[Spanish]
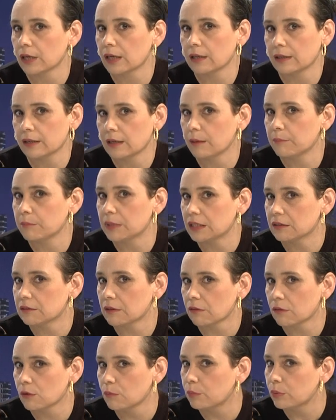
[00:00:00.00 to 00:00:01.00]
que le dé la
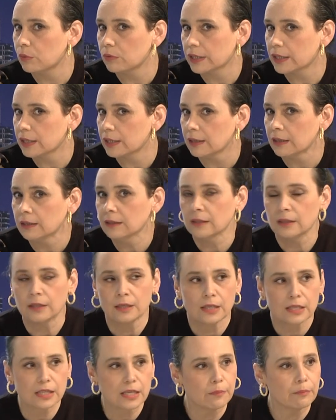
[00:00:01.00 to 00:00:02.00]
Administración Pública,
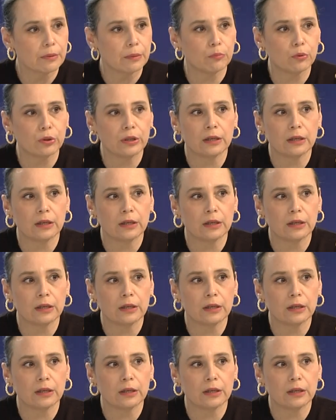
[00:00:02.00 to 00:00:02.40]
siempre puede